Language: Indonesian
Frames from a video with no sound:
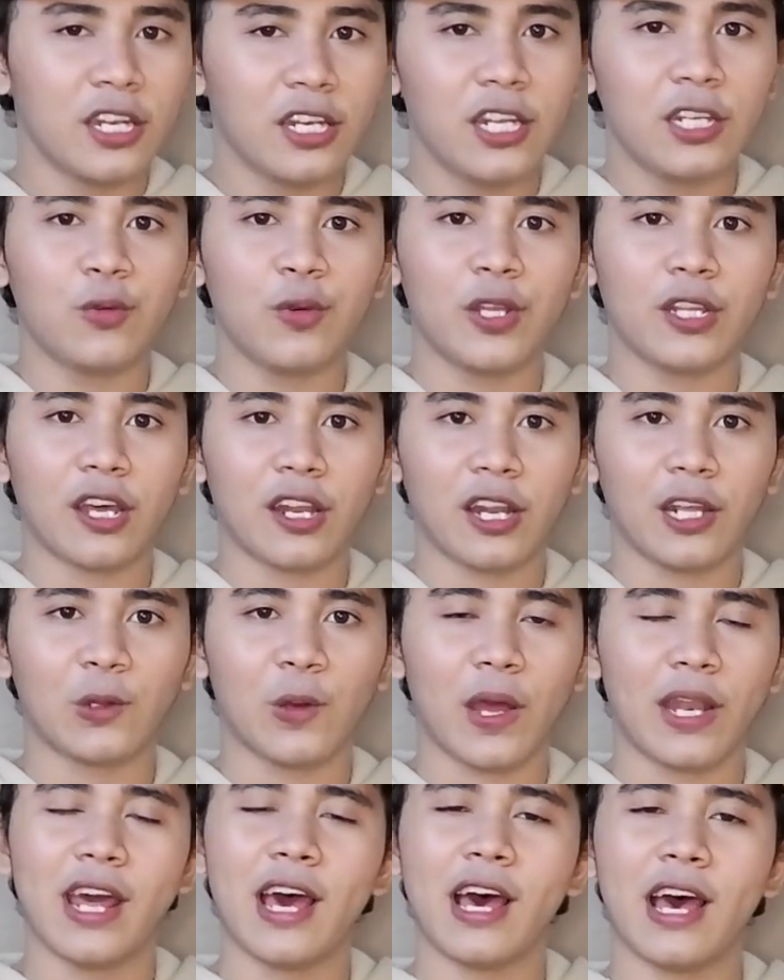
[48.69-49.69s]
di Twitter
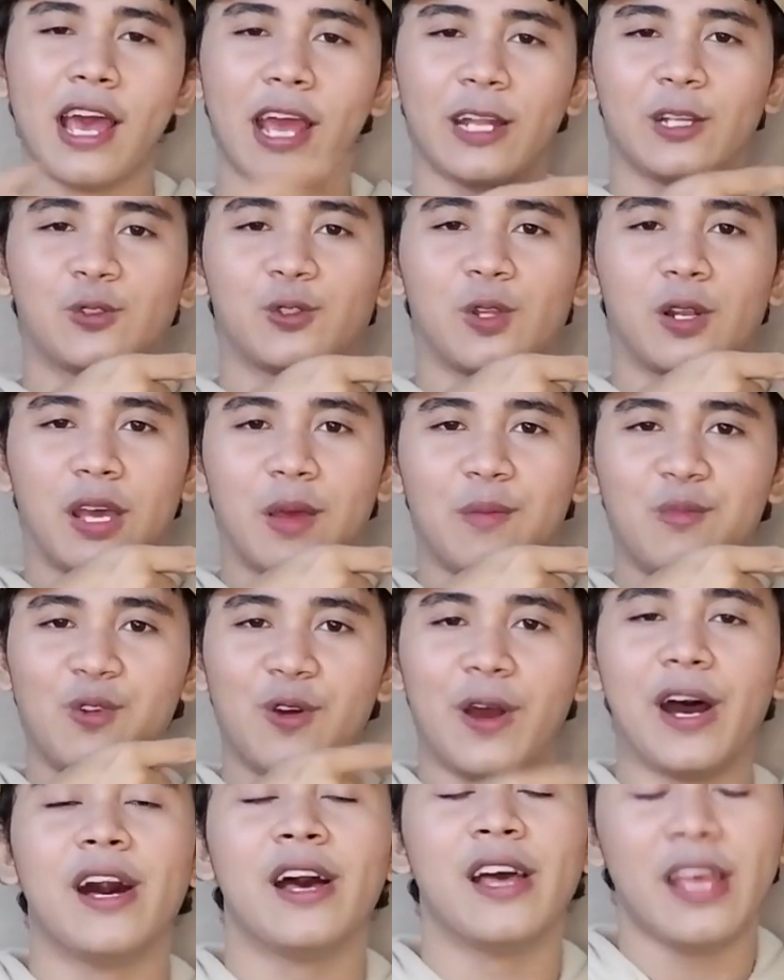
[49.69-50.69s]
itu ada at 2
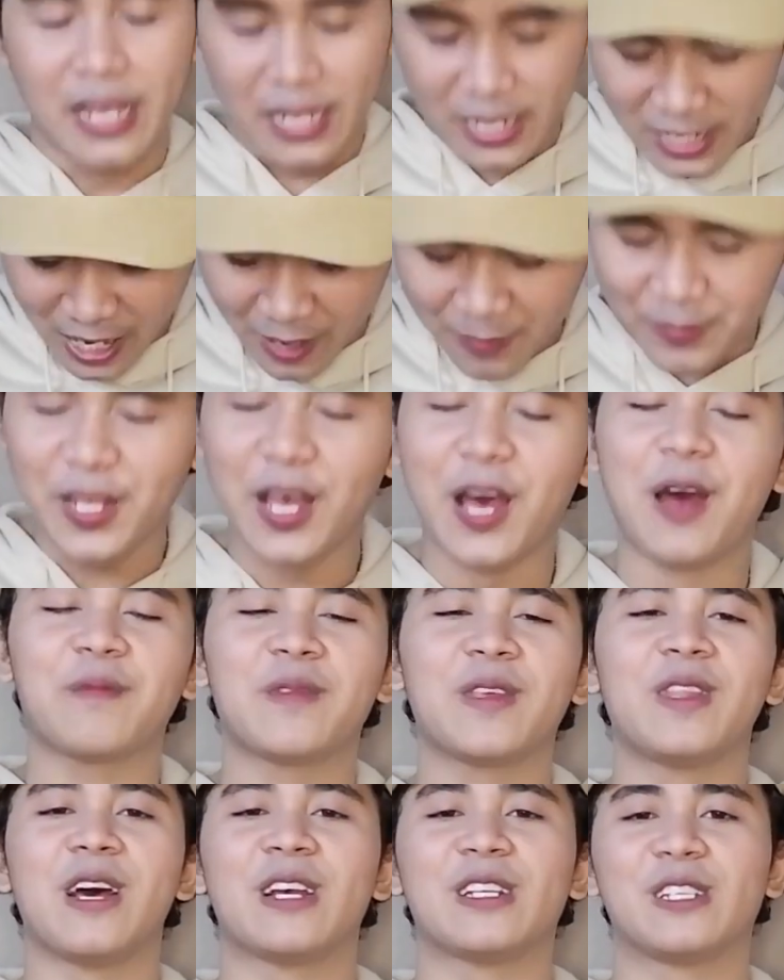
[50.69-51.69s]
Gamsa
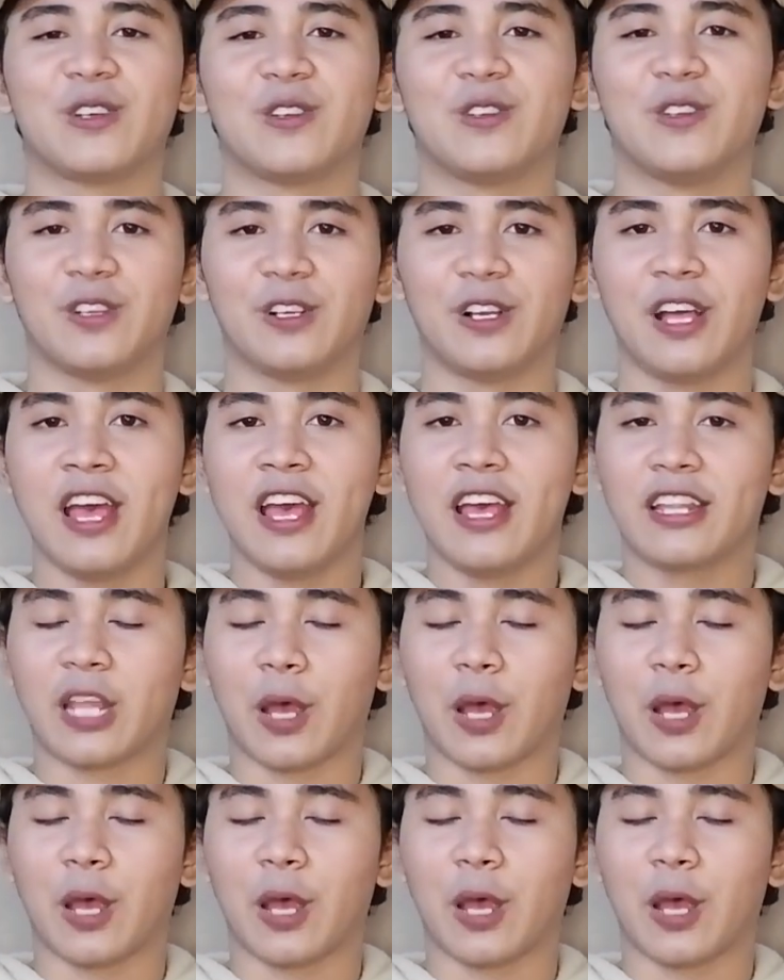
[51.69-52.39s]
Hamnida Cingudul.